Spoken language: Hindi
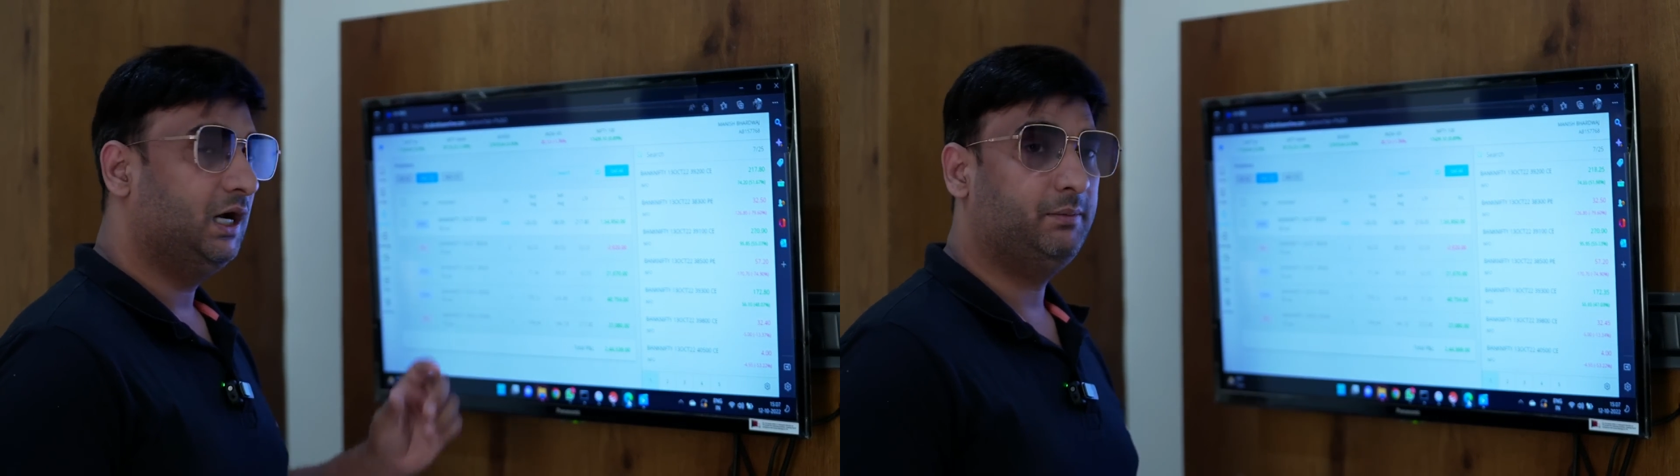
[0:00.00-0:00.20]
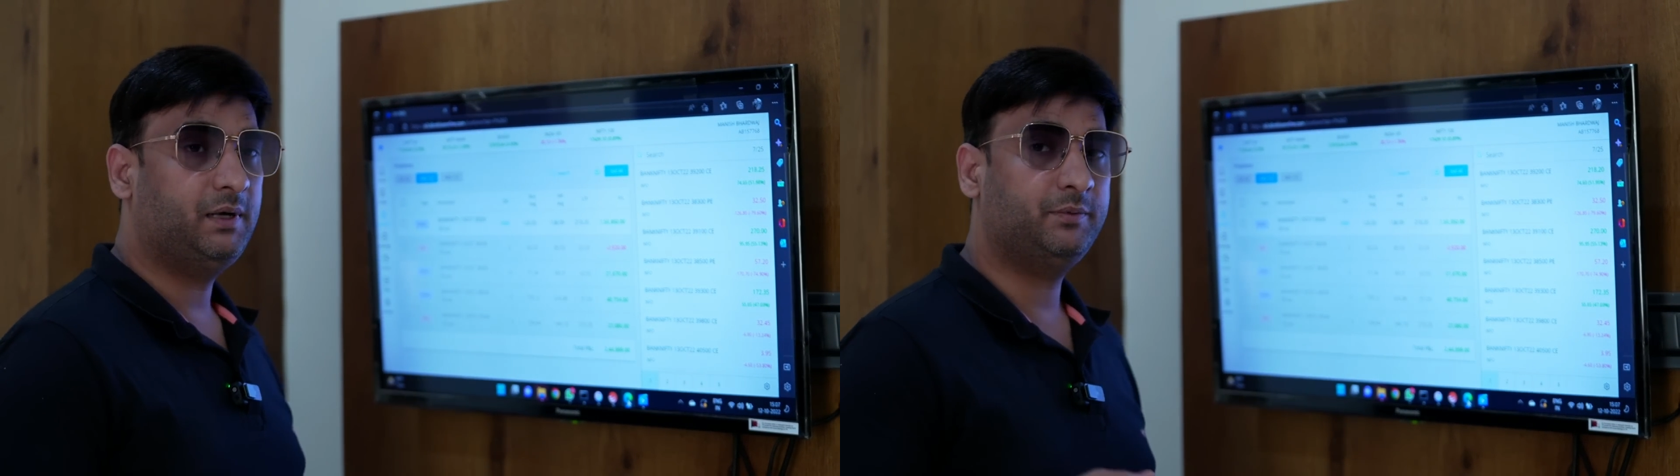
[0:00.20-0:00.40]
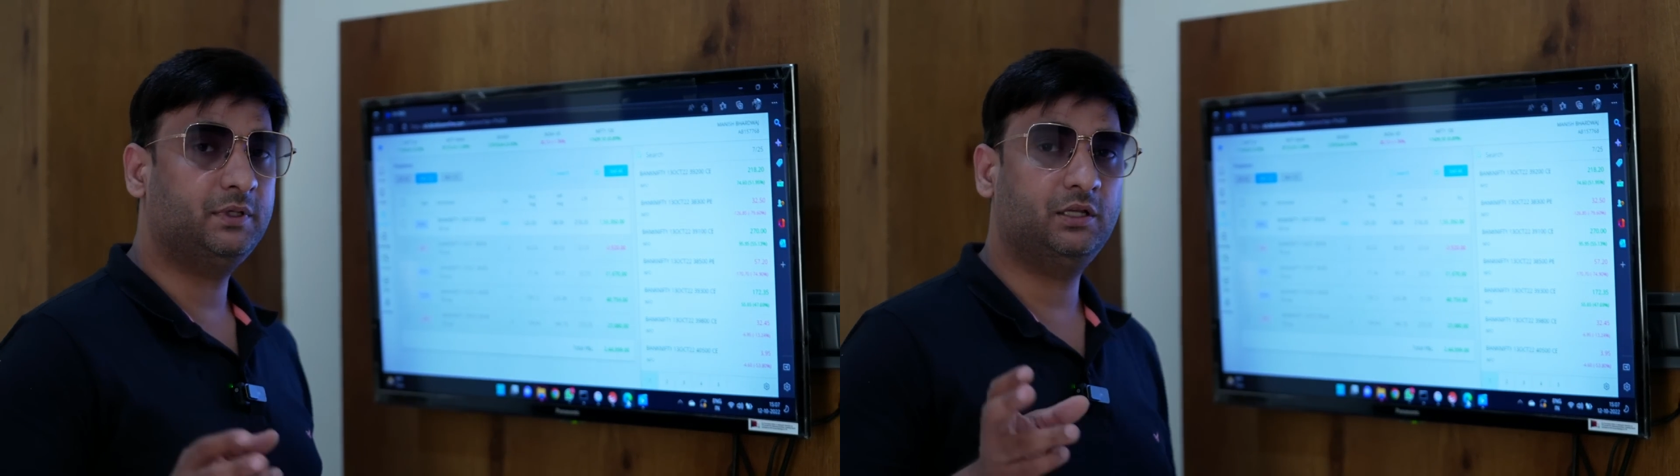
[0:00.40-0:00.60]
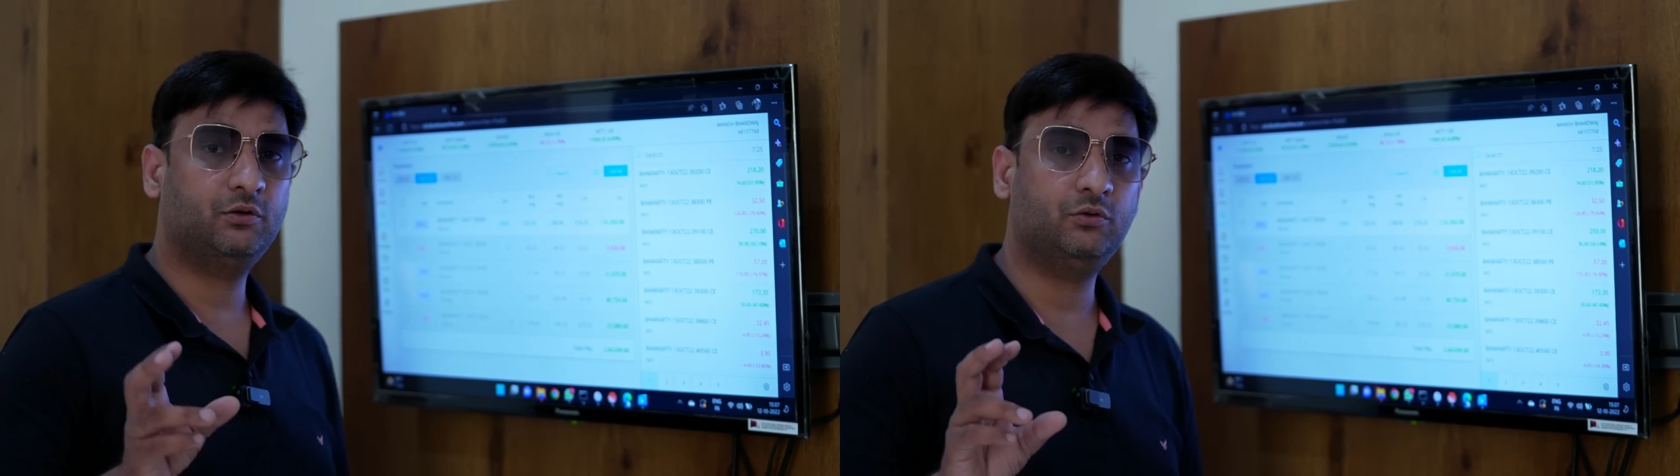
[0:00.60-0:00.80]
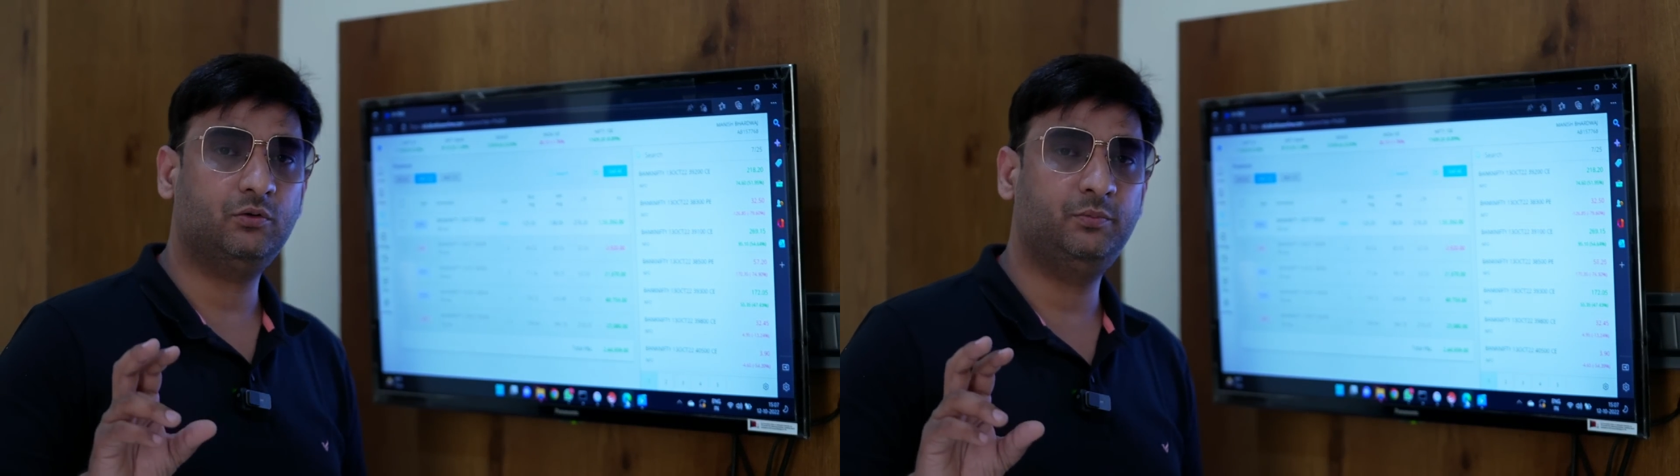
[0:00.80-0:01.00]
अब आप ये
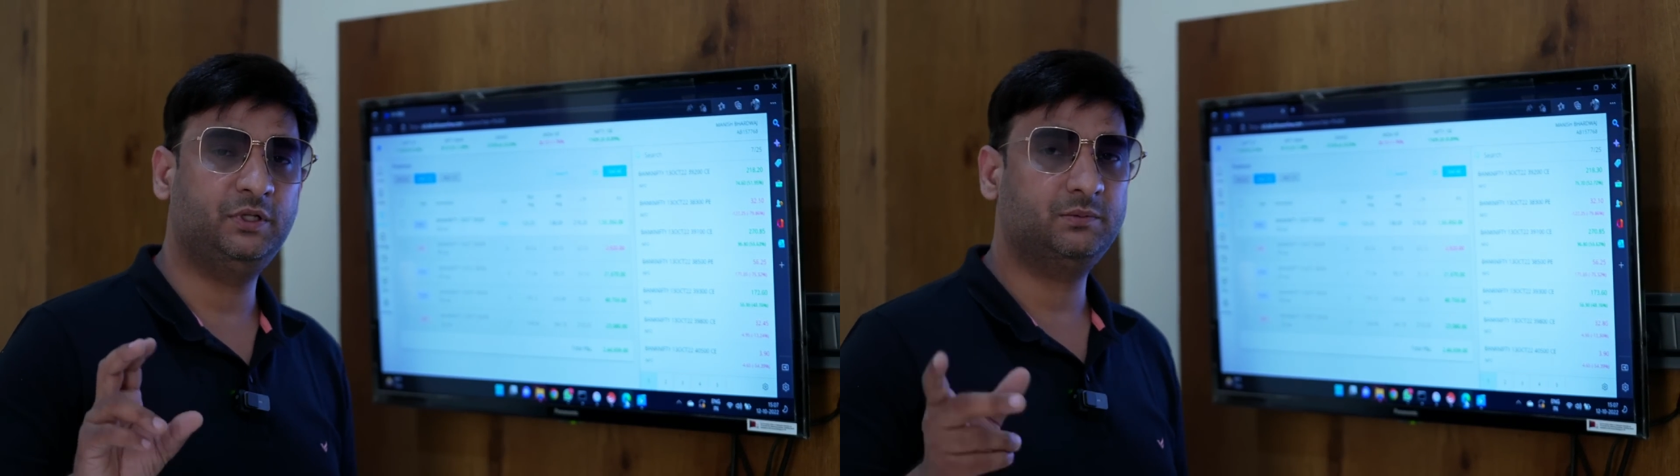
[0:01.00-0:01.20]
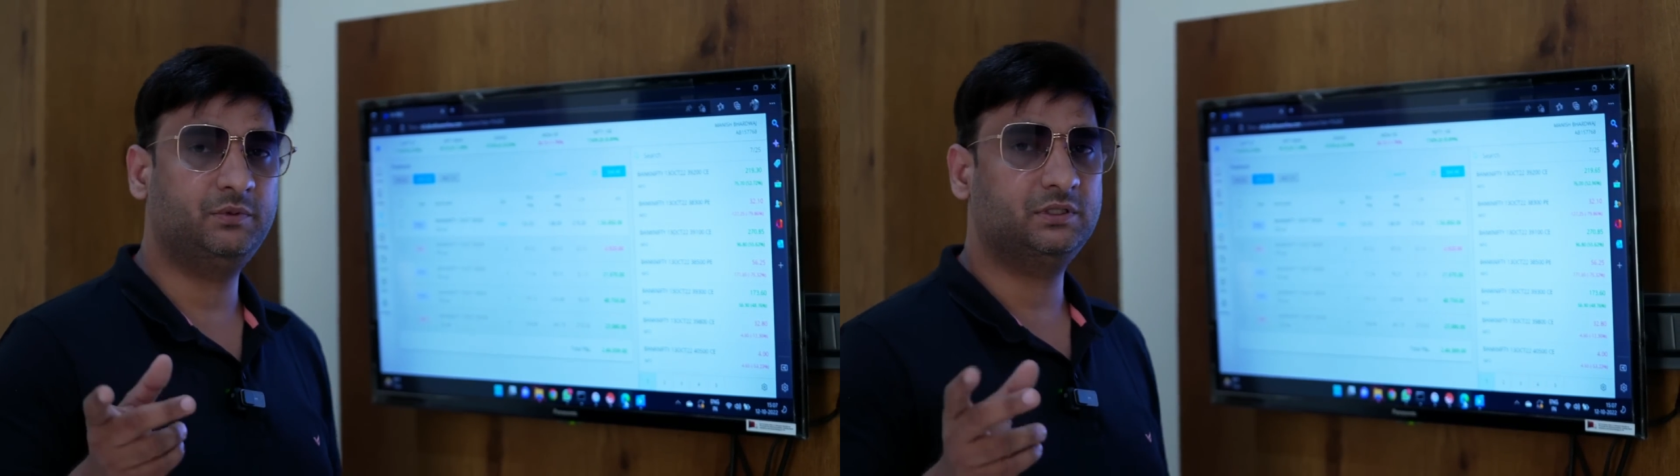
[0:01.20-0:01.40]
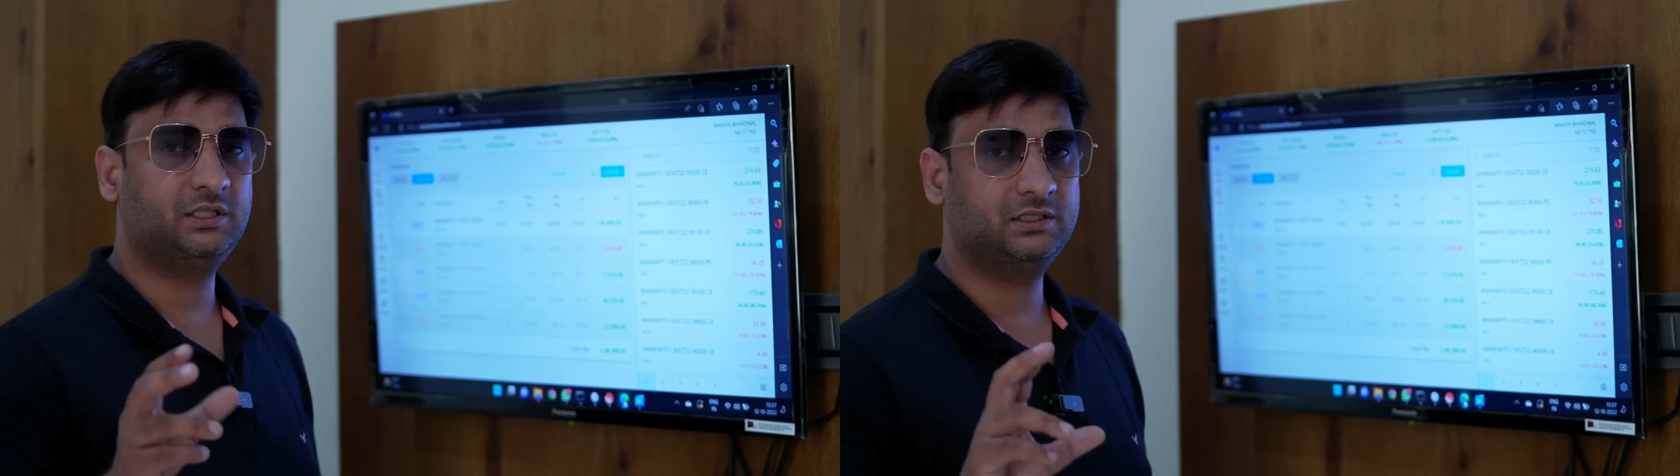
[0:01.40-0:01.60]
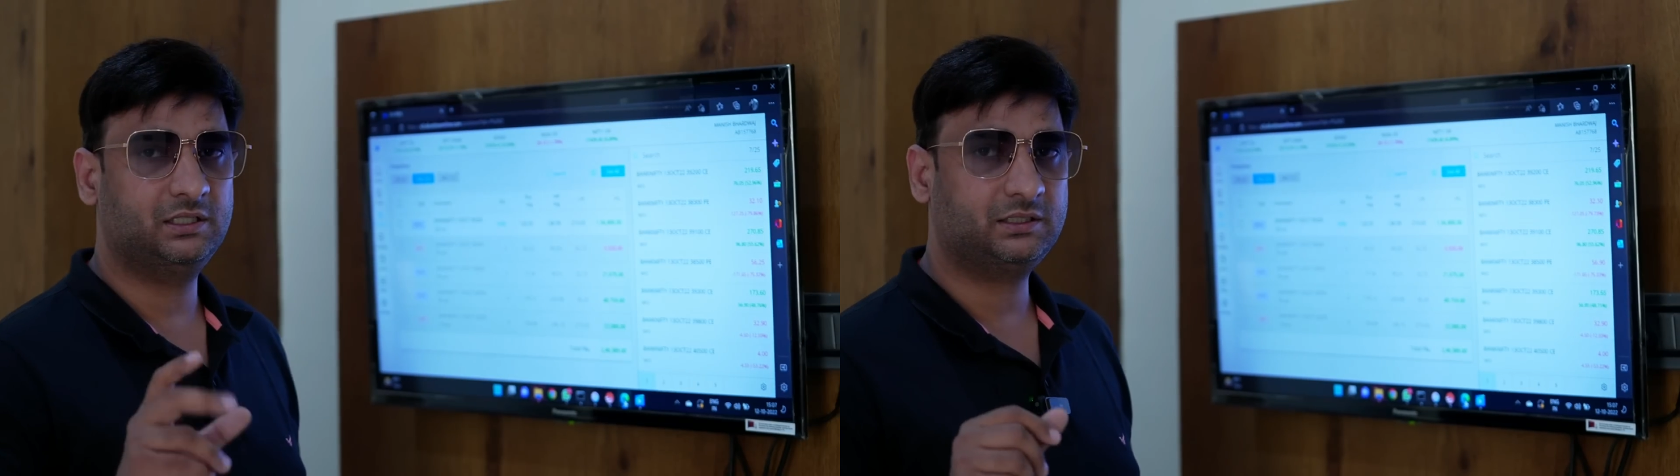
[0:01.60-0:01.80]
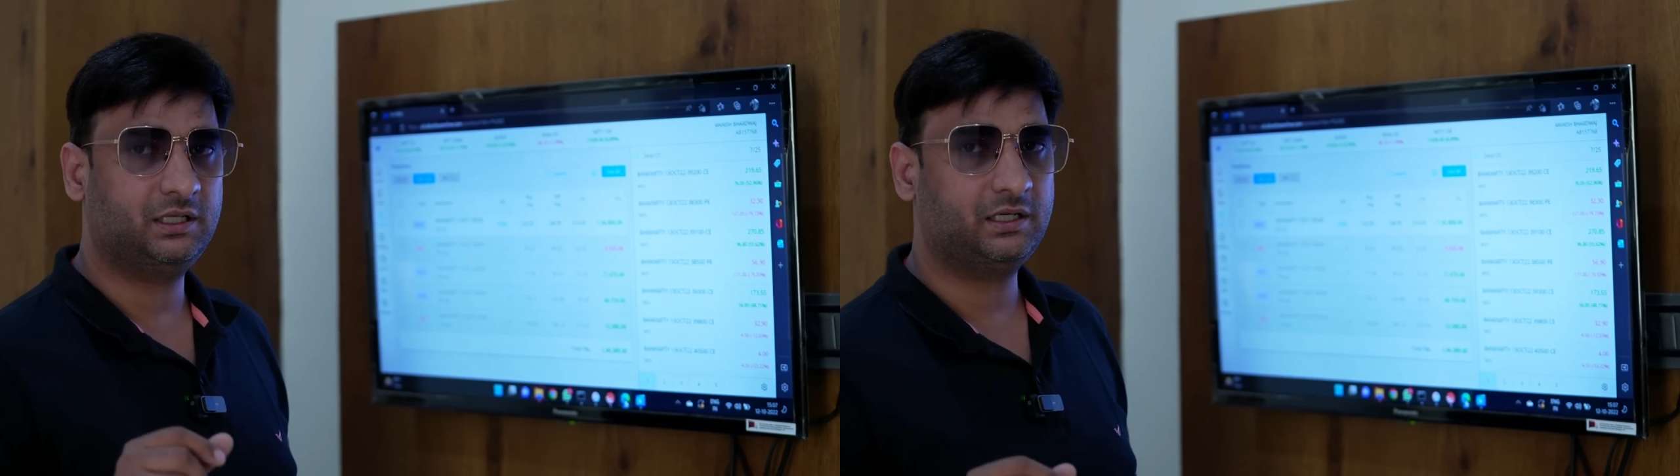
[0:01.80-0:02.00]
देखो बीस बीस दस
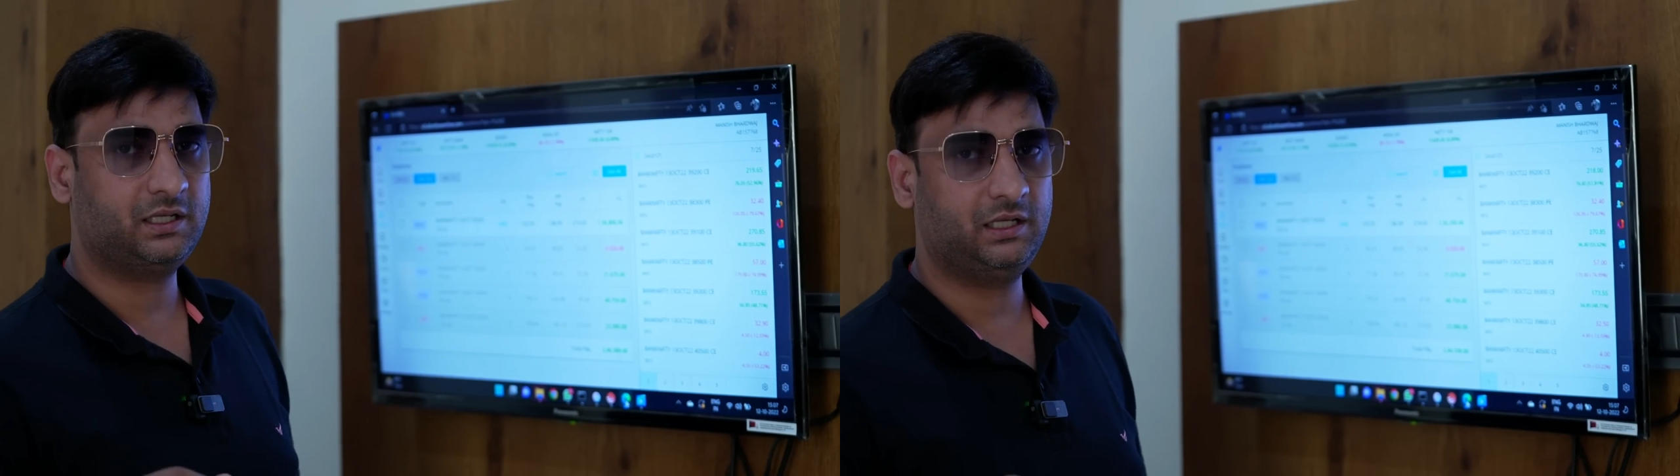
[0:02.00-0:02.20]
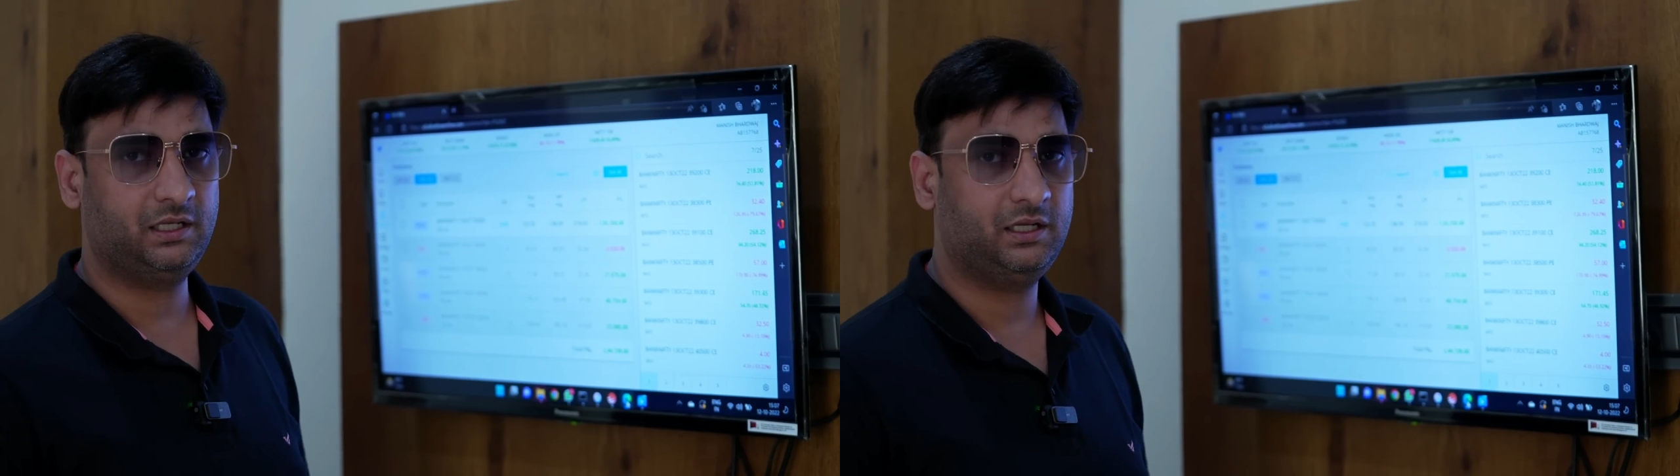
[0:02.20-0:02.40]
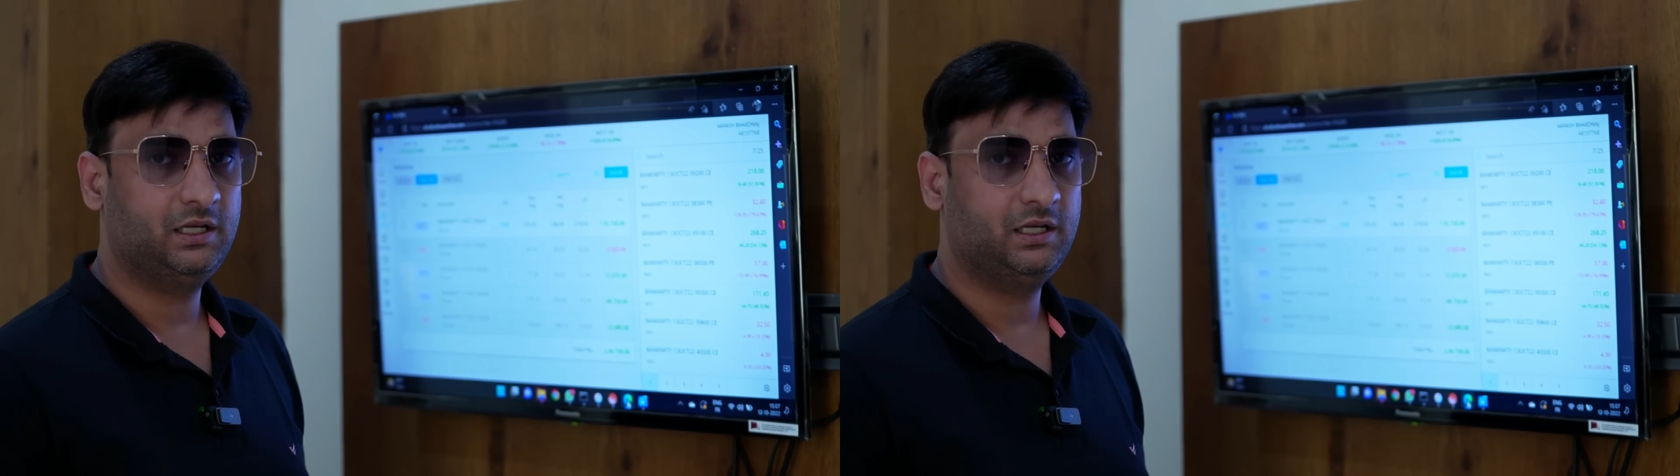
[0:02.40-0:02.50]
दस करके